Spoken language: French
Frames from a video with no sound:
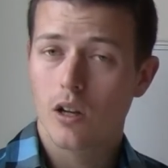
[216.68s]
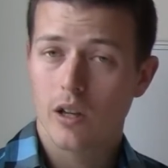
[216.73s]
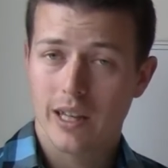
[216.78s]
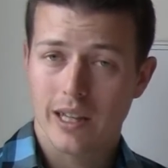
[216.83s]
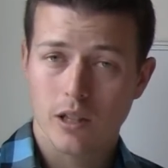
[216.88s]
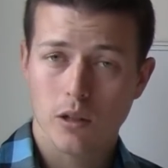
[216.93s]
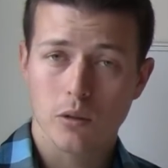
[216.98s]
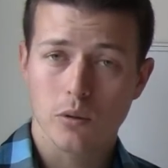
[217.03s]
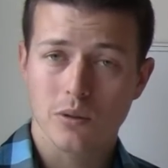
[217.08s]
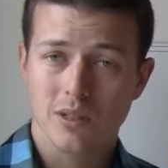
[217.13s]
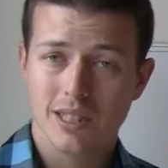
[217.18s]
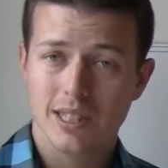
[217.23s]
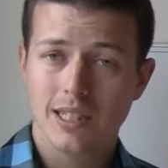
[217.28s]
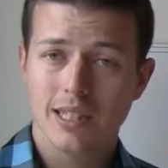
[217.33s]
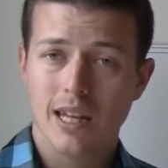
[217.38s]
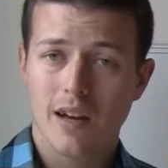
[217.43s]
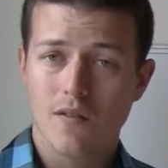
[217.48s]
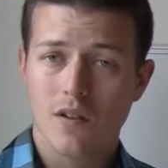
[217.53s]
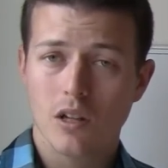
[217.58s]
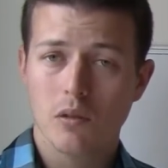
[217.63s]
euh,
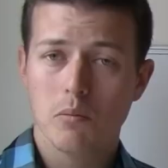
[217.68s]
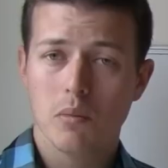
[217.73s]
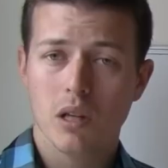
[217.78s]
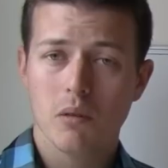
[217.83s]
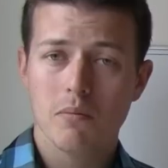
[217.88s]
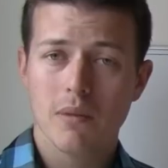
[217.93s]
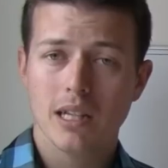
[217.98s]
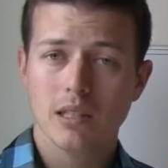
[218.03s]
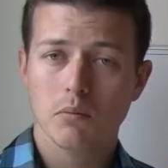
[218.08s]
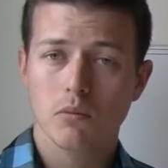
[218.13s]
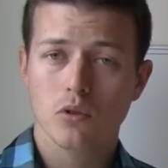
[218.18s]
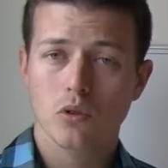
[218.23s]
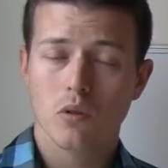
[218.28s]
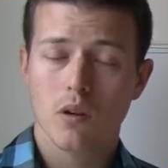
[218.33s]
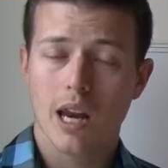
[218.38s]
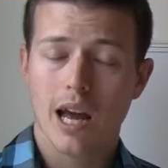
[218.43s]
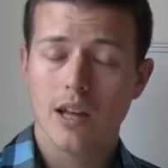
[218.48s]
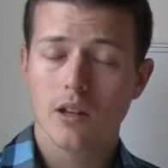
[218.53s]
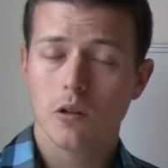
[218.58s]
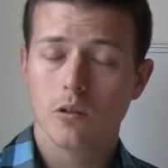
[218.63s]
réussissent à avoir une bonne masse
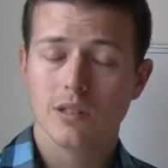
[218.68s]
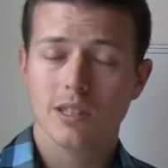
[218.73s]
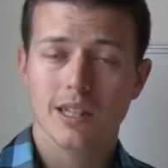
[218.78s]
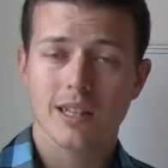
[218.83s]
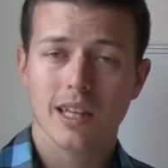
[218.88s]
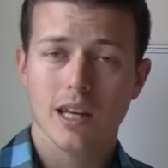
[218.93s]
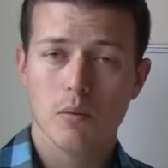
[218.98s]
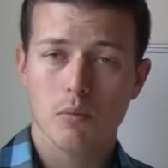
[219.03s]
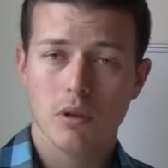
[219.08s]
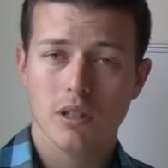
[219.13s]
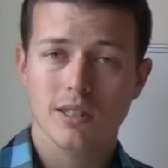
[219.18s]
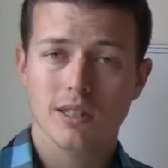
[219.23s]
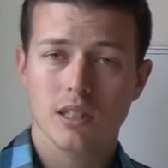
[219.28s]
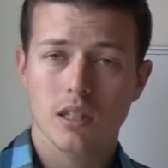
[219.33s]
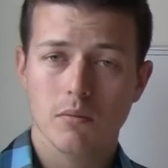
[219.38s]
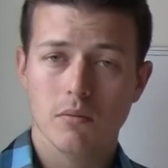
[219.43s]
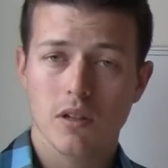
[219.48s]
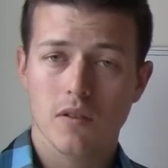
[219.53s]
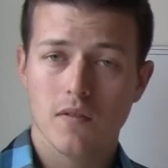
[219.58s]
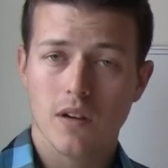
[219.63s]
musculaire, donc c'est très
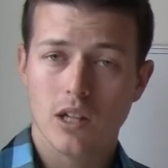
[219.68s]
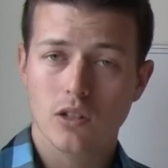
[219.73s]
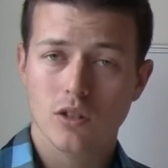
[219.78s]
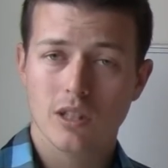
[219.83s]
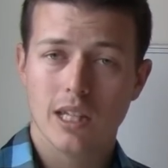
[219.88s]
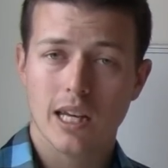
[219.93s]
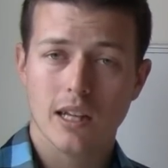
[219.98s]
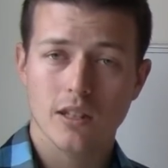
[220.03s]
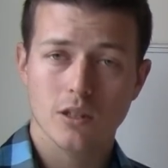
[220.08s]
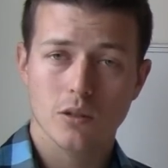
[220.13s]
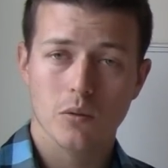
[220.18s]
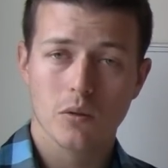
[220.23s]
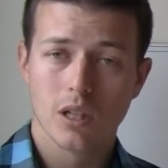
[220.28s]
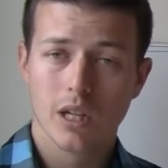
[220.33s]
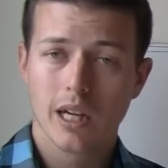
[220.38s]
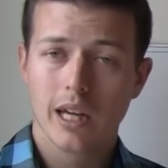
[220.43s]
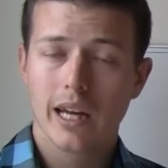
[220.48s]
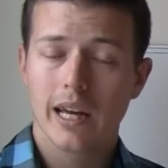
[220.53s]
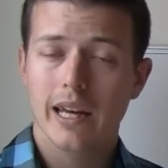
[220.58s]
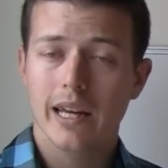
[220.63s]
possible de faire du cardio
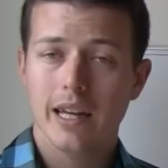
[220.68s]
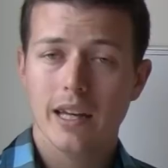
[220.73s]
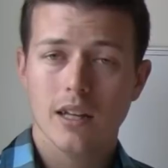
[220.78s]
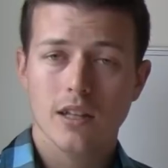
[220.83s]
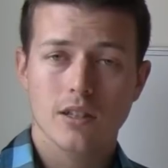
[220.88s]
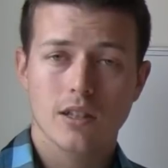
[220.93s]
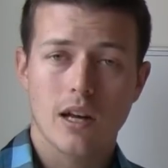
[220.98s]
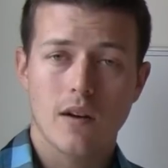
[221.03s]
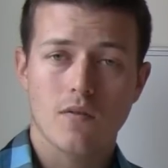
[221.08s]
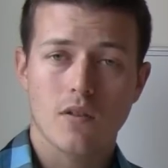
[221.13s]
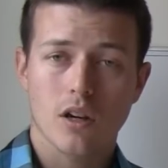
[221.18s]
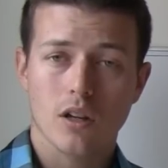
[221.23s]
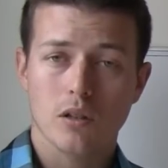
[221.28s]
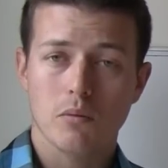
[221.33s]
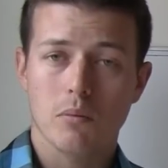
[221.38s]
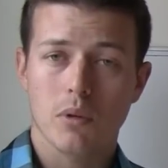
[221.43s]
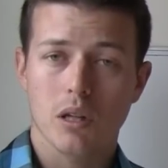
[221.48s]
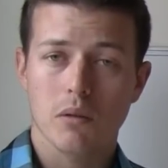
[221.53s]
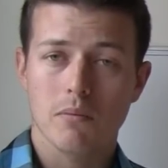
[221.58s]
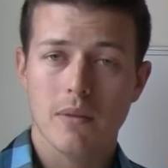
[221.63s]
et d'avoir
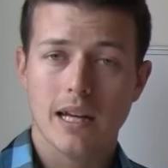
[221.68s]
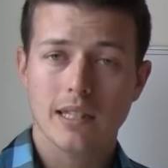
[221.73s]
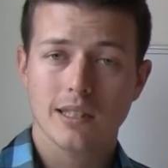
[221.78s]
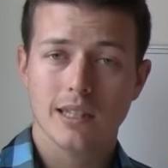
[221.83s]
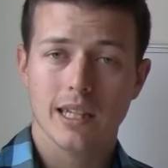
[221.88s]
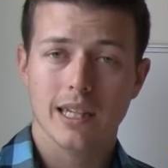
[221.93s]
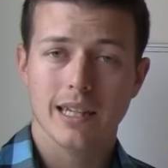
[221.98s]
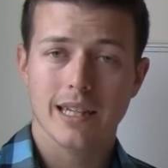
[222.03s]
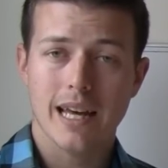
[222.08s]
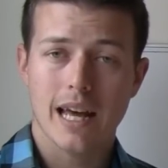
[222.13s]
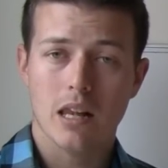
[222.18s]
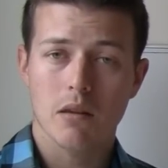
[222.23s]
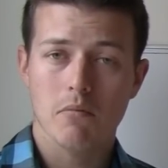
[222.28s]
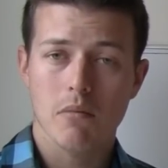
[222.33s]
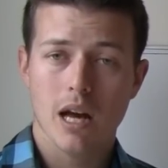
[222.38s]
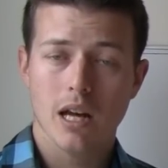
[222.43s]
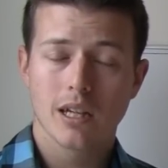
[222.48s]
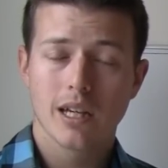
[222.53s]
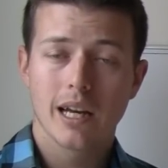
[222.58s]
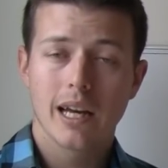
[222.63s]
une bonne masse
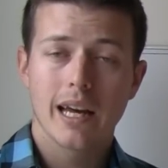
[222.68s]
également.